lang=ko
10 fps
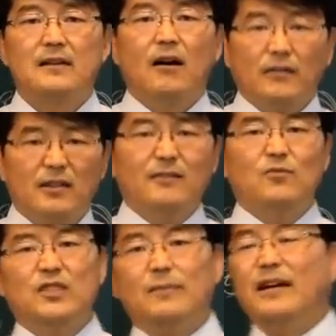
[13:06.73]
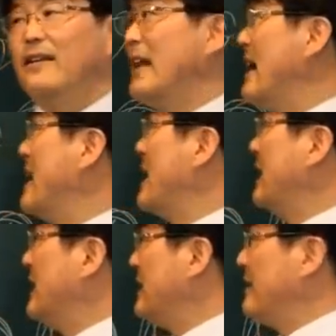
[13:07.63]
어떤 문제만 이냐
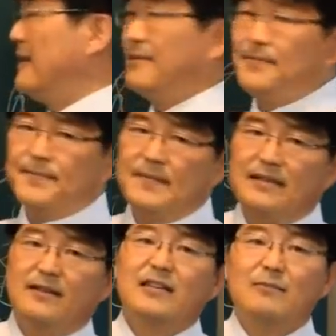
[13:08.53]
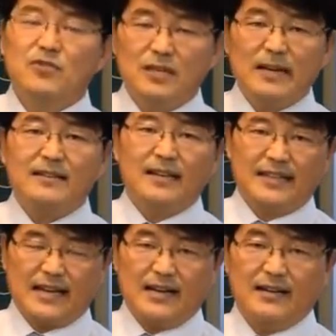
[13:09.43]
여자 문제만
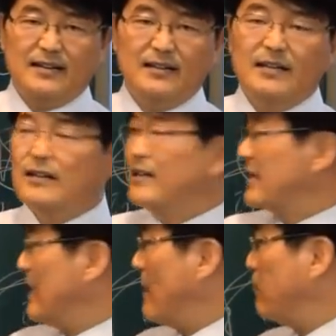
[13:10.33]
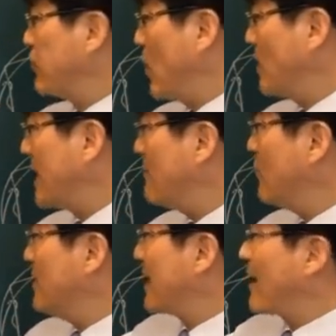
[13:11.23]
그렇다. 그 다음에 부동산
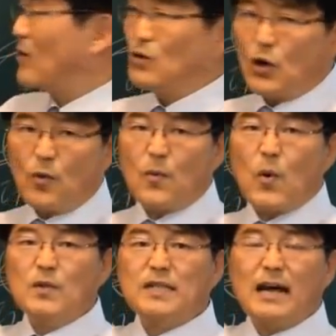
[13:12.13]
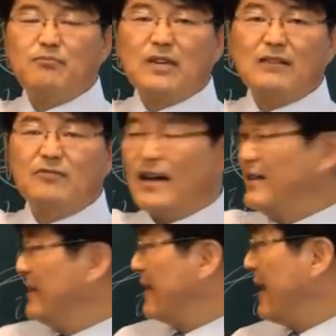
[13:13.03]
문제 갖고 조금 골치 아프겠구나.
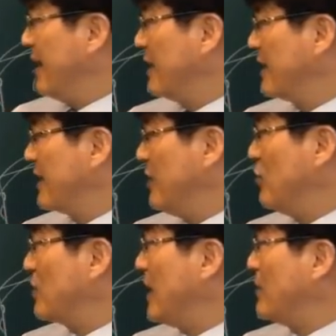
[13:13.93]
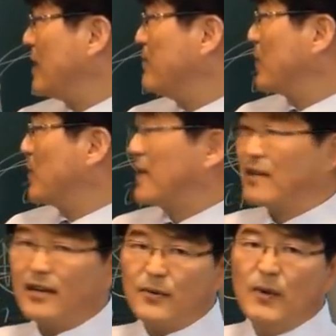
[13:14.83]
이때 기축 때문에 부동산
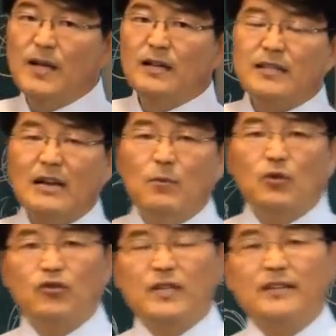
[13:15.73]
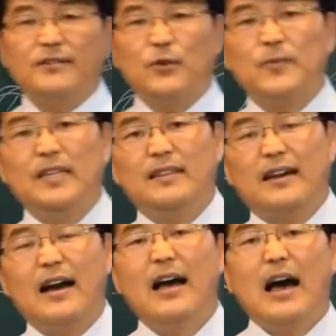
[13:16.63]
갖고 잘못 투자해서 좀
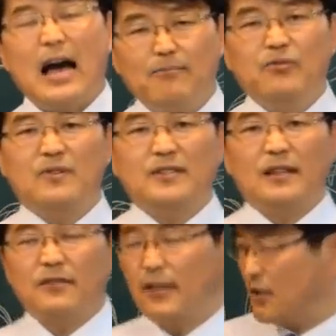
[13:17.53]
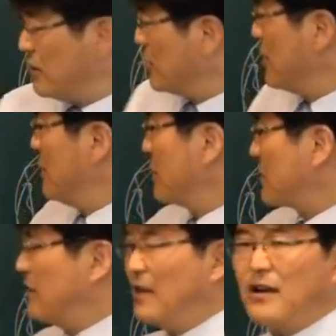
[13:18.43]
이때가 아플 것이다. 그러니까 이때
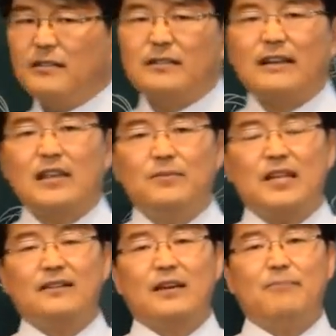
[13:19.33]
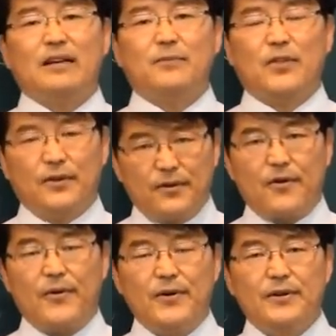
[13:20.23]
그때 가서 다시 한번 상담 받으면 되는
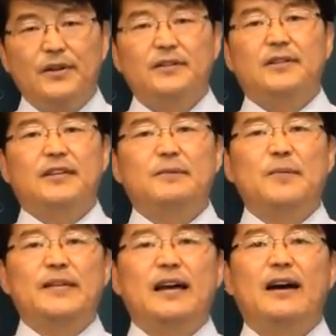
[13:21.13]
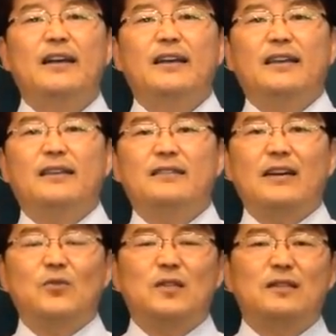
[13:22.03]
거고 지금은 뭐냐 이
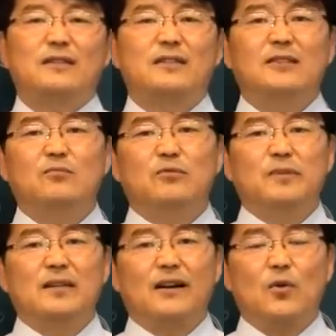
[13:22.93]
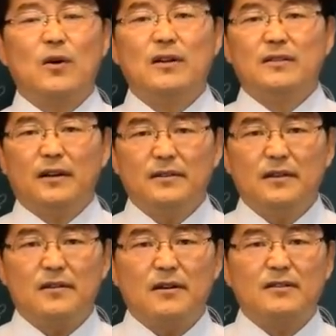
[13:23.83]
사주에서는 그 부분을 갖고
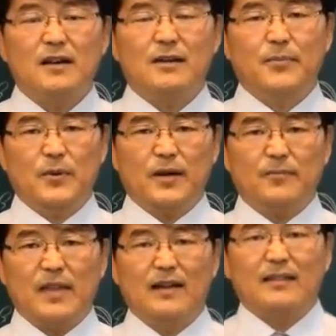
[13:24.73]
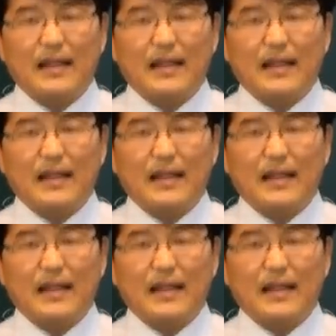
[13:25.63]
전혀 걱정할 필요가 없다.